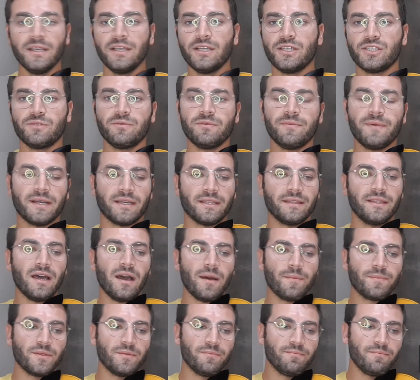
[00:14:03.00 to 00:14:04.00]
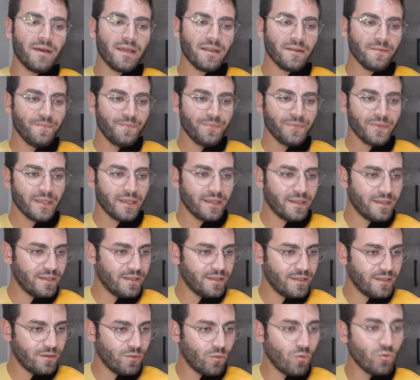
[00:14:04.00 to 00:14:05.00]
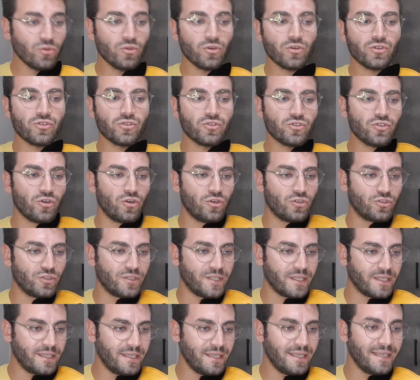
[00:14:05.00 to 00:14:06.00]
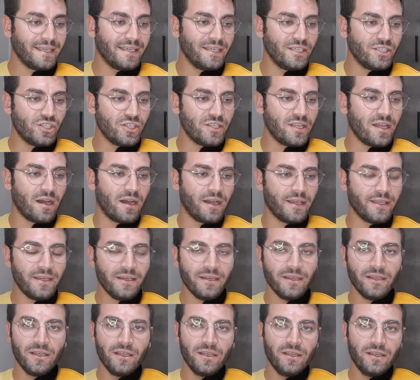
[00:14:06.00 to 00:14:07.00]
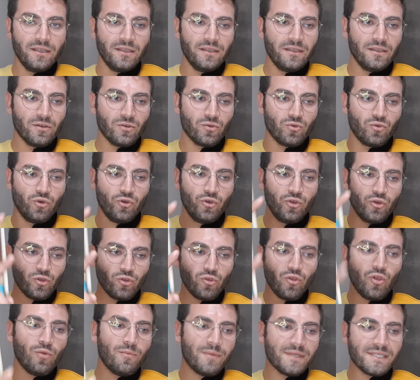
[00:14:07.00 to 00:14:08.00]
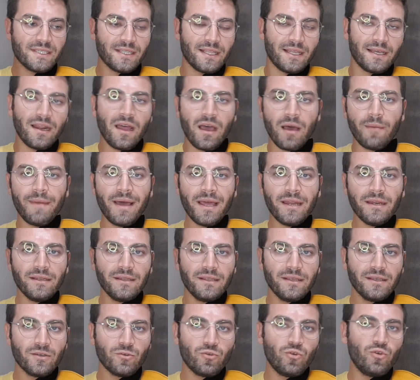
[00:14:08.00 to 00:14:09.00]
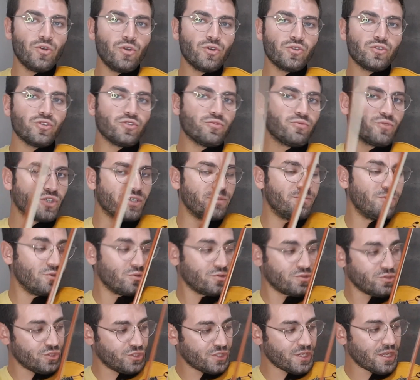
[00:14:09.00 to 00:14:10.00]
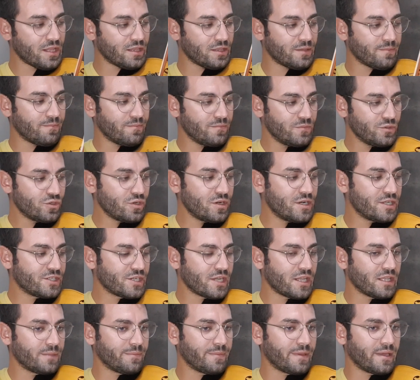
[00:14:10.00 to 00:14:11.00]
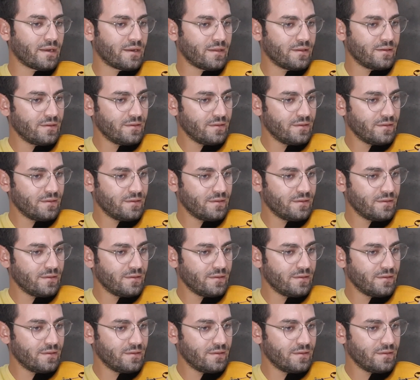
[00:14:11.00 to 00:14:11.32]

Şimdi bakın ne yaptım ben? Ee, 19. ölçüdeki ikinci la'yı kuyruklu olmasına rağmen kuyruksuzmuş gibi uzun çaldım. Şöyle çaldım yani.